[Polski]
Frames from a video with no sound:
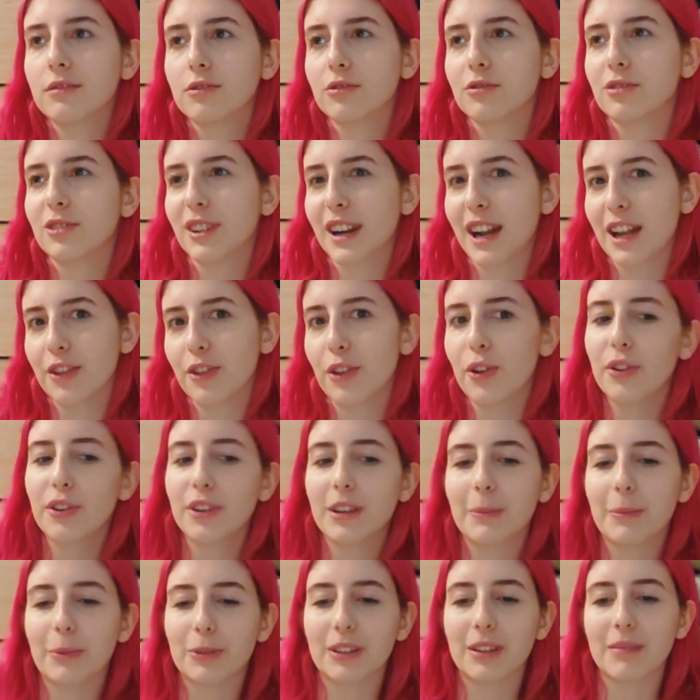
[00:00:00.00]
rano i
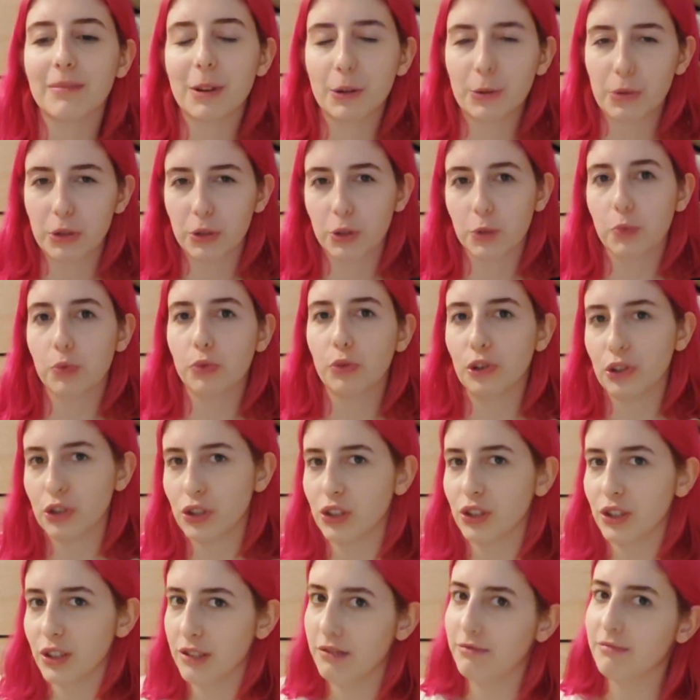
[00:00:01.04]
potem marnuję od pół
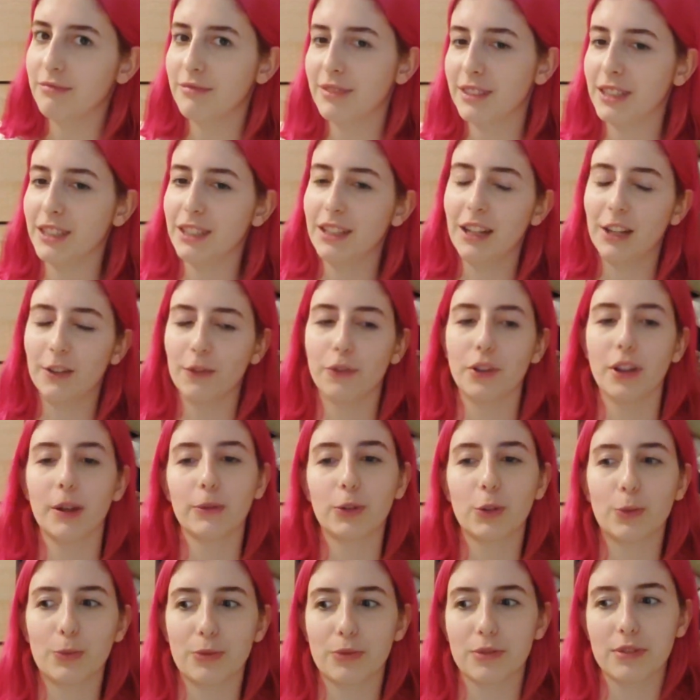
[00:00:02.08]
godziny i ledwo
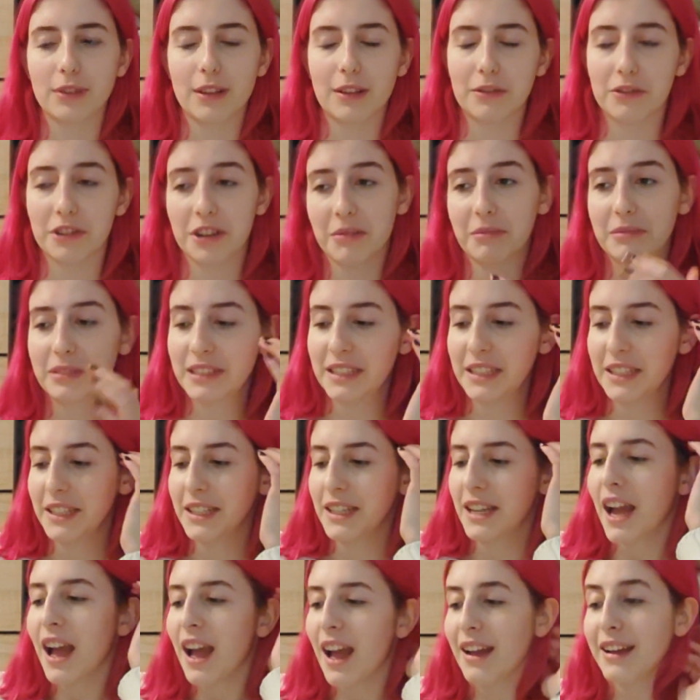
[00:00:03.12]
autobus zdążam.
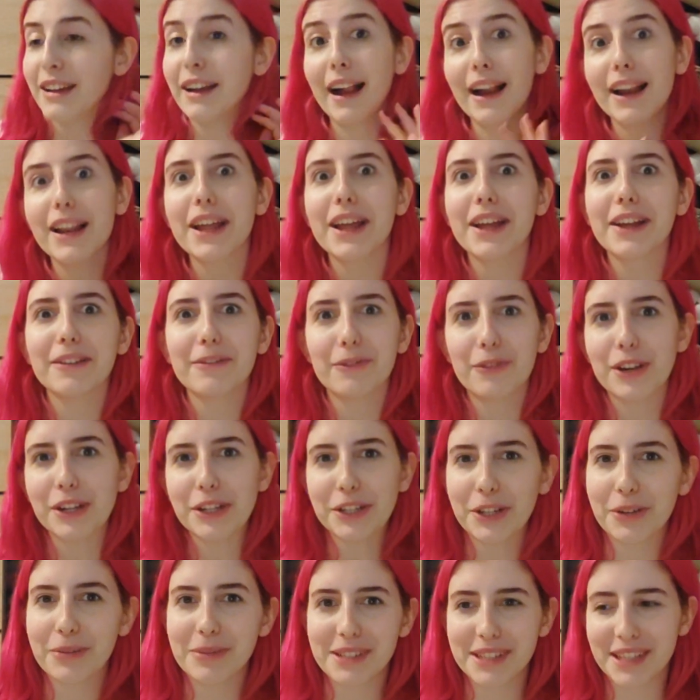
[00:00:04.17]
Y, ale wolę to
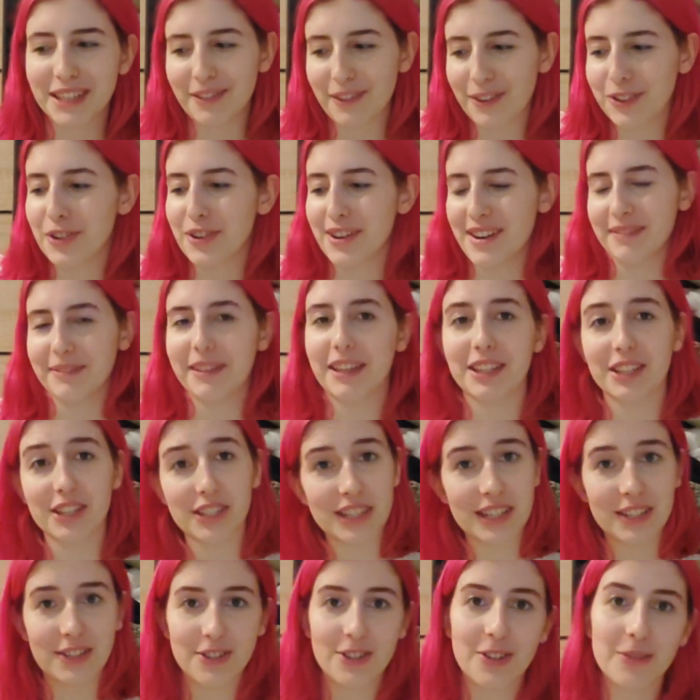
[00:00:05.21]
robić jednak wieczorem, także dzisiaj
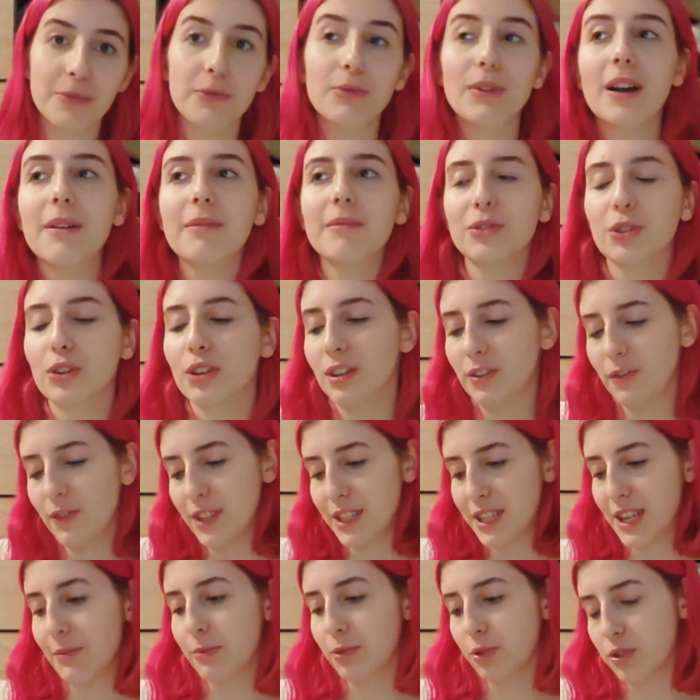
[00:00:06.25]
to zrobiłam, no i
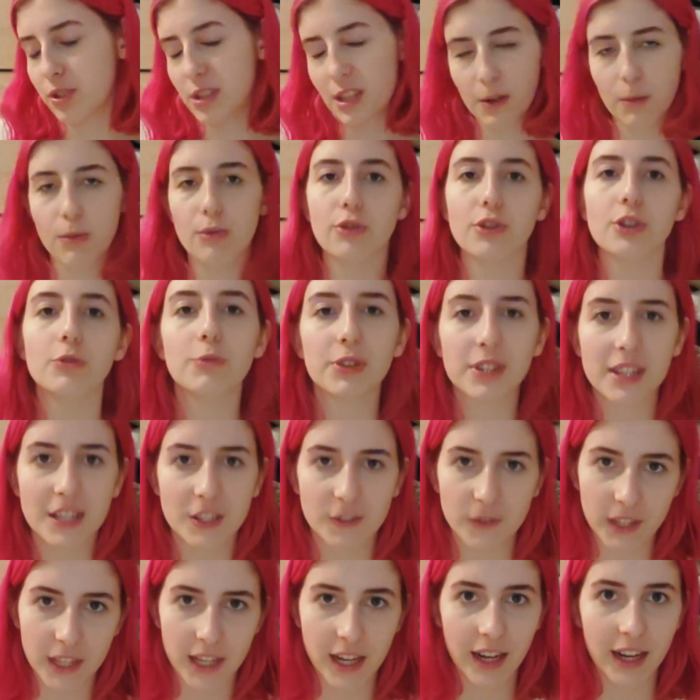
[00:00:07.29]
wiedziałam, co chcę założyć przez ten
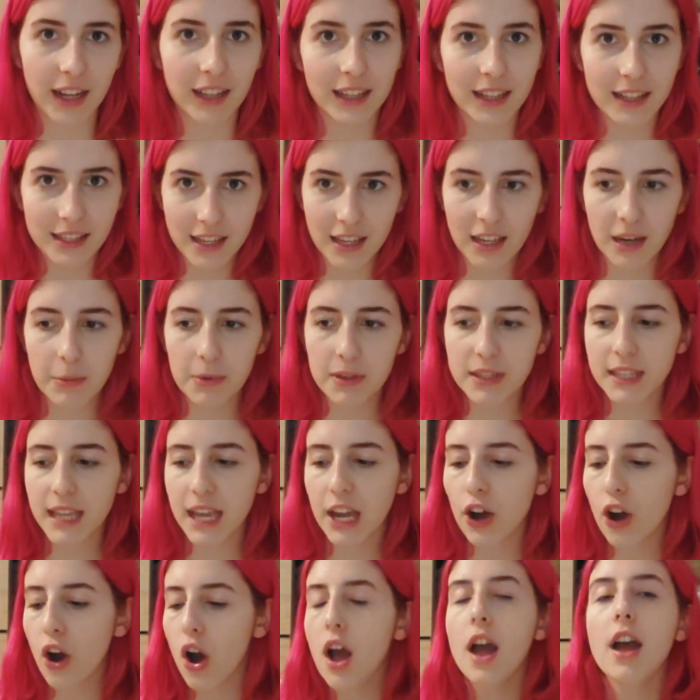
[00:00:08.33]
sweterek i ten dzień
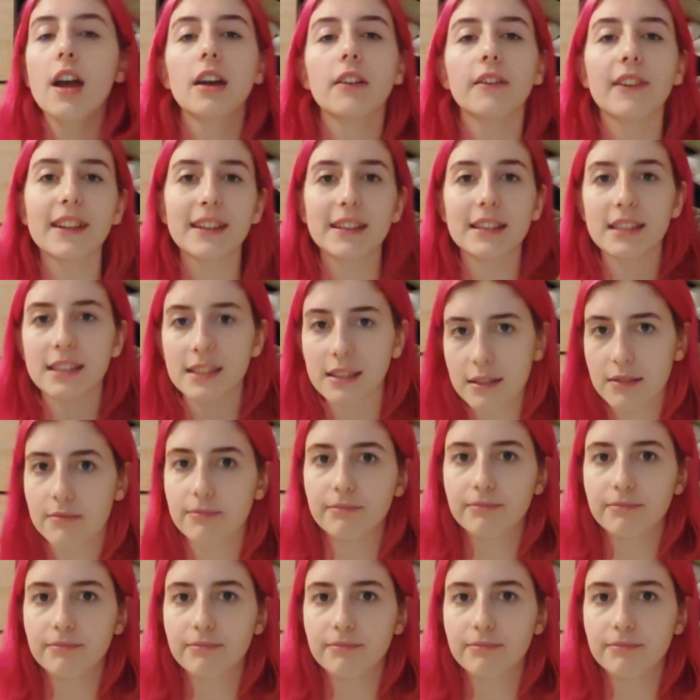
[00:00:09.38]
niebieskiego, więc